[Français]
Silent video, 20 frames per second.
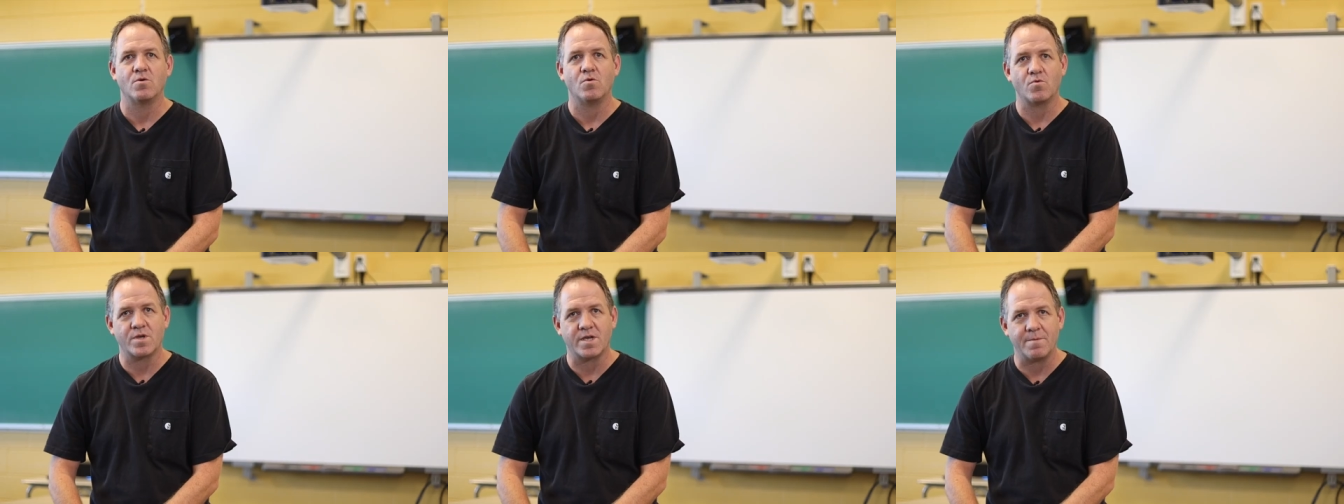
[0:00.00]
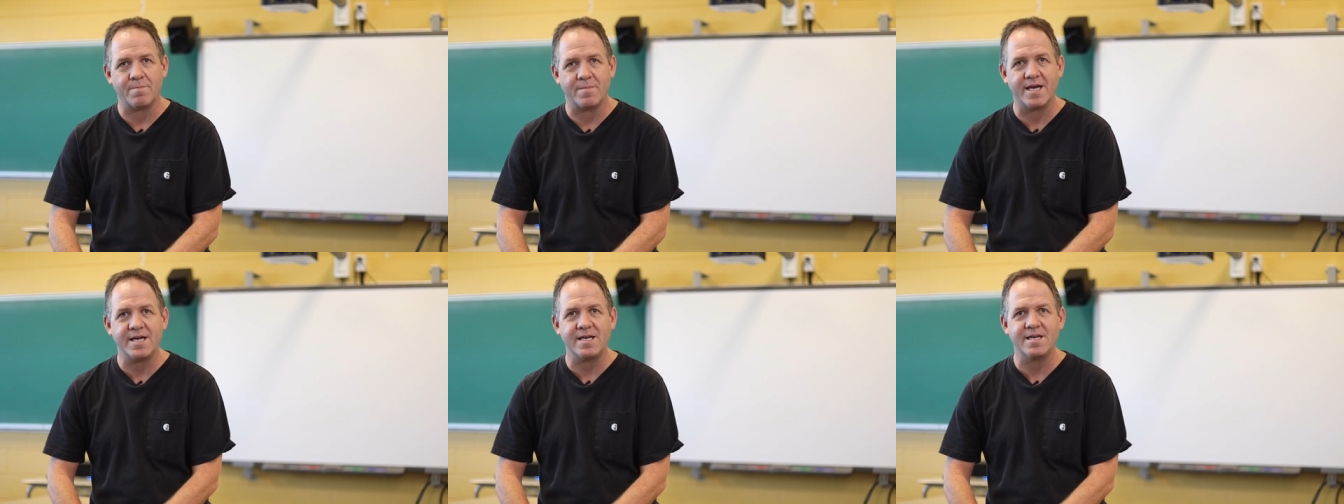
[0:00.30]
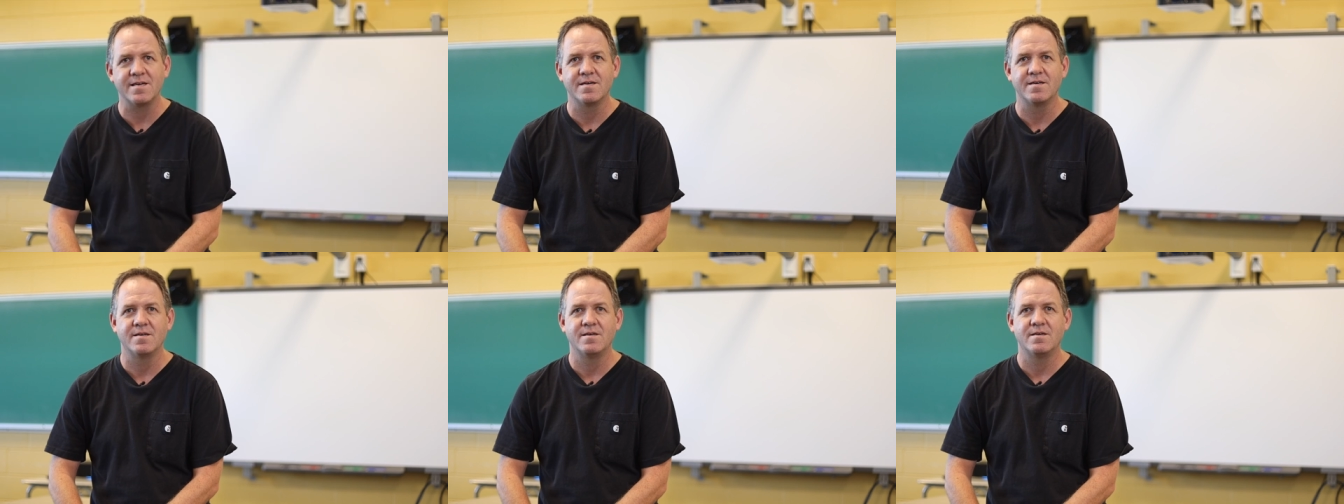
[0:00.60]
Au
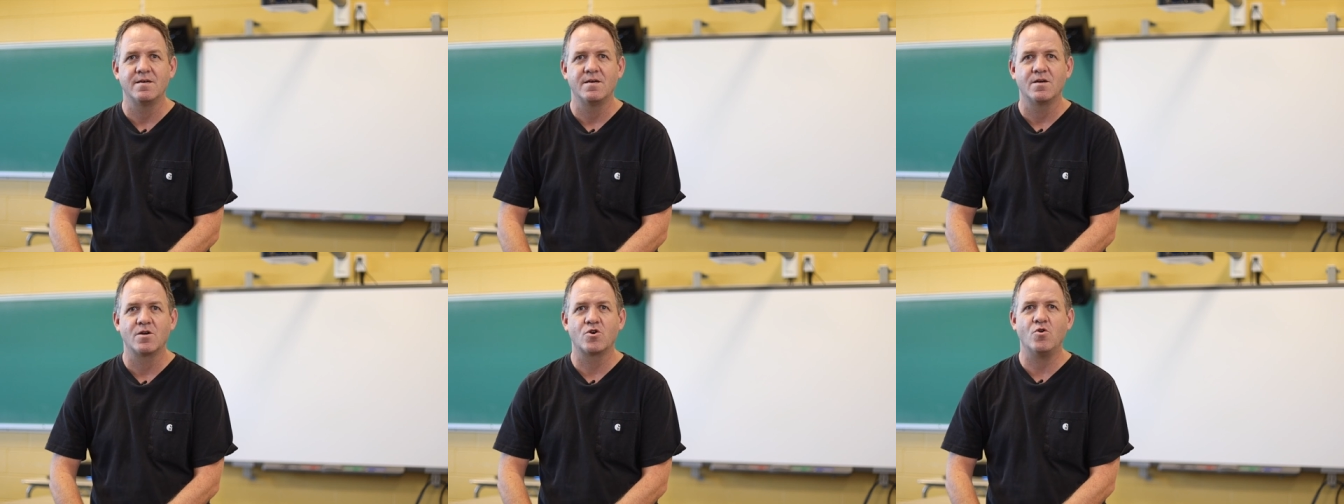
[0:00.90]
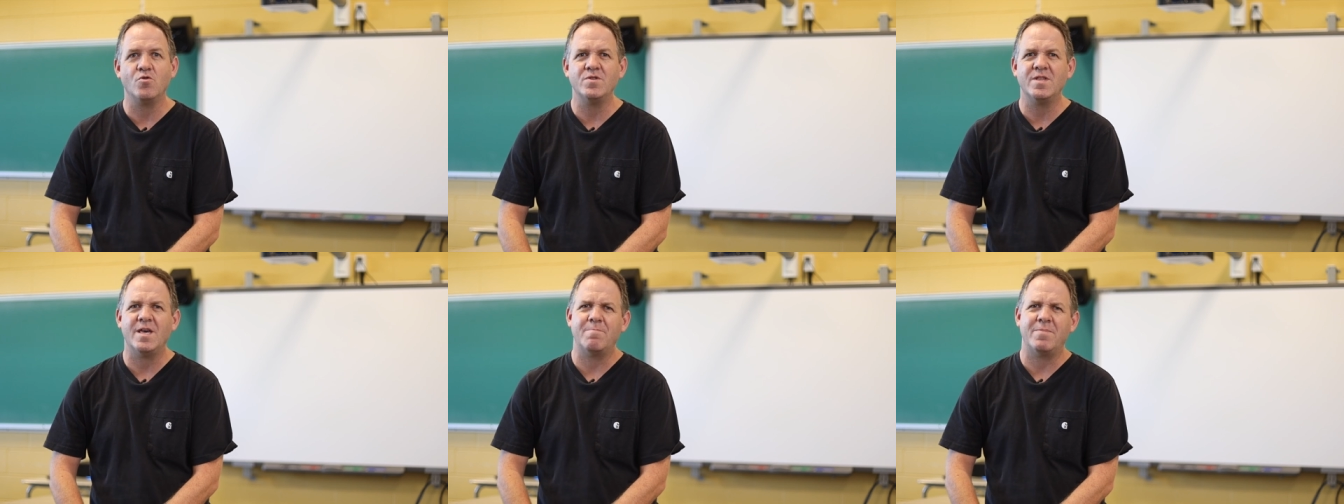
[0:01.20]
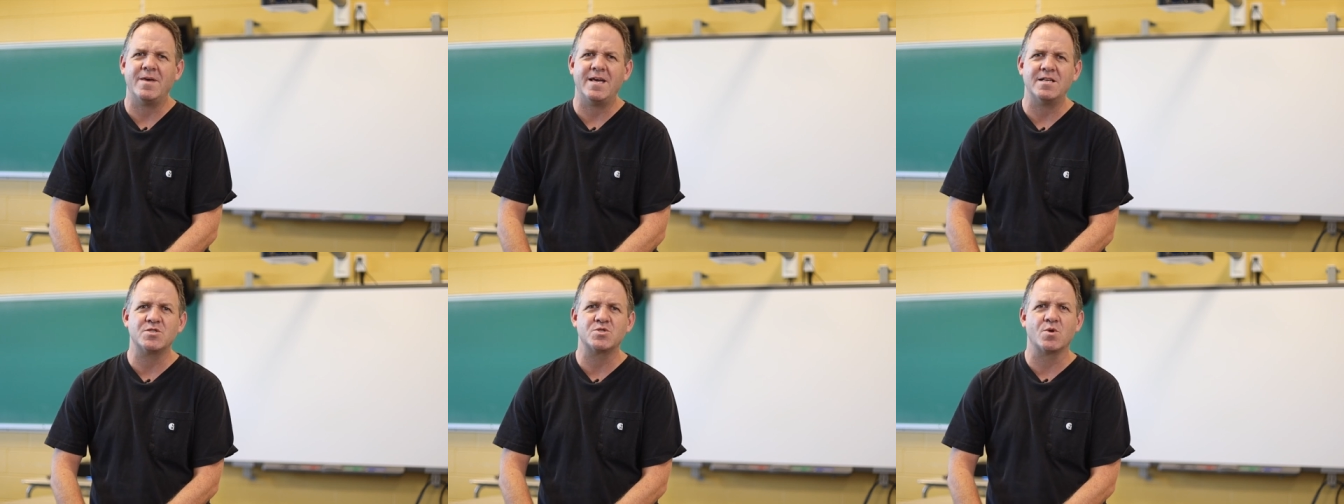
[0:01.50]
Québec, qu'on
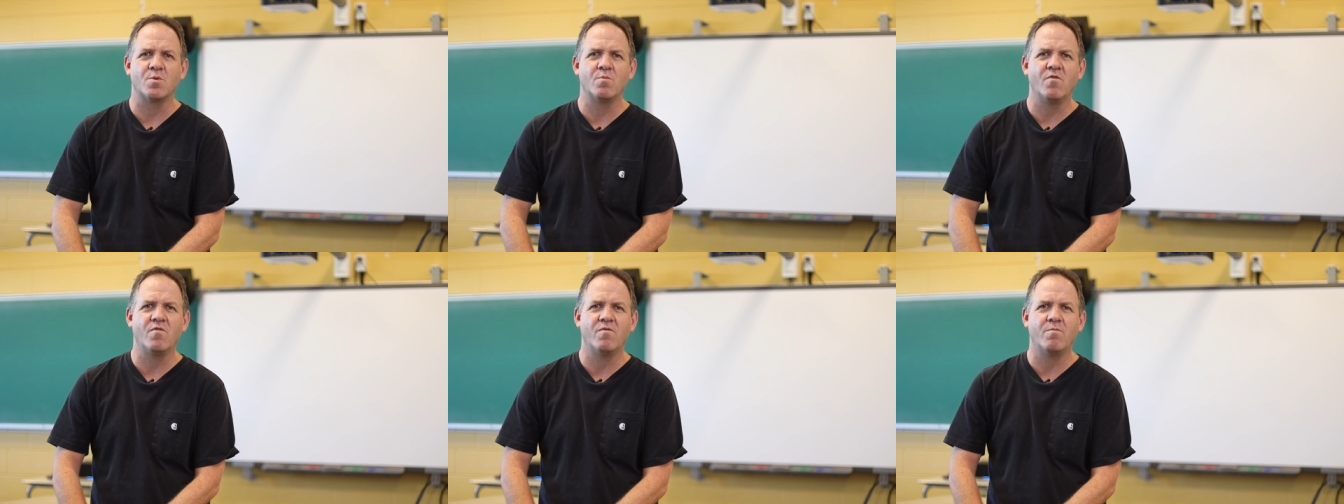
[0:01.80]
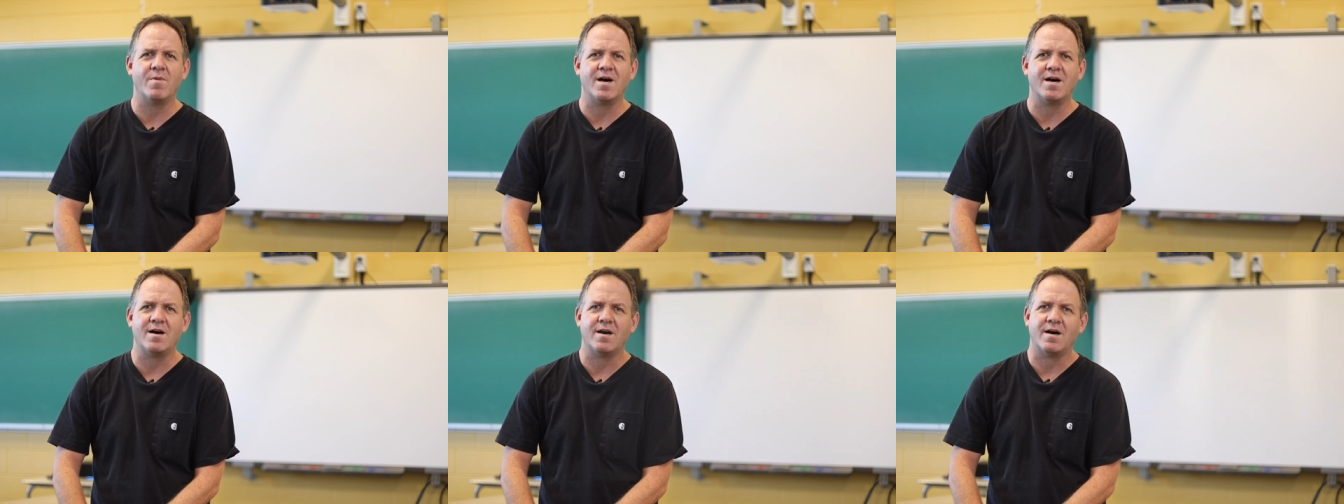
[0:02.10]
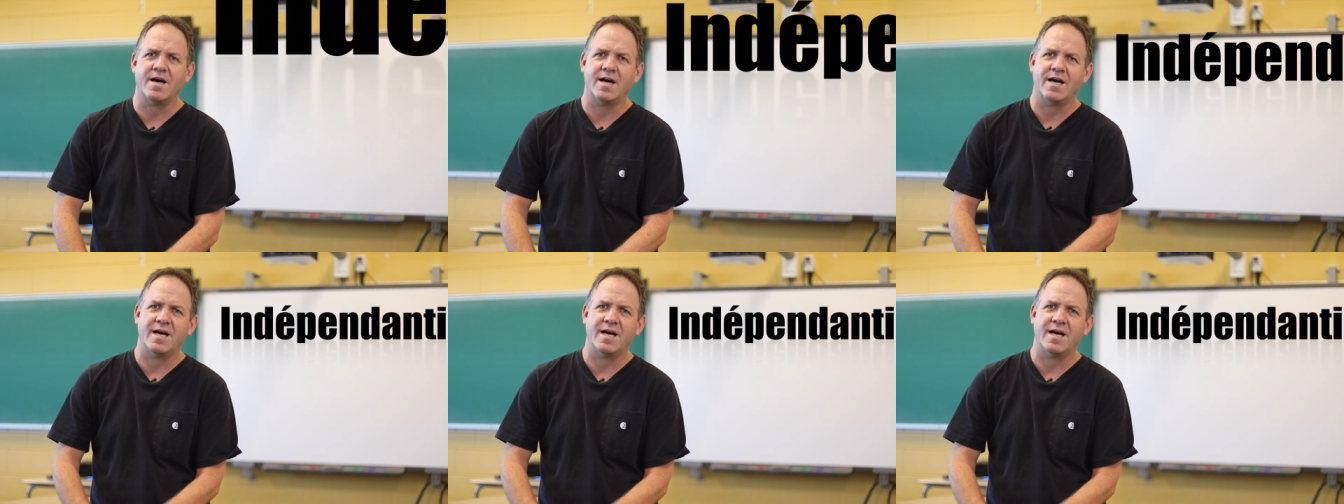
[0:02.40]
appelle ce mouvement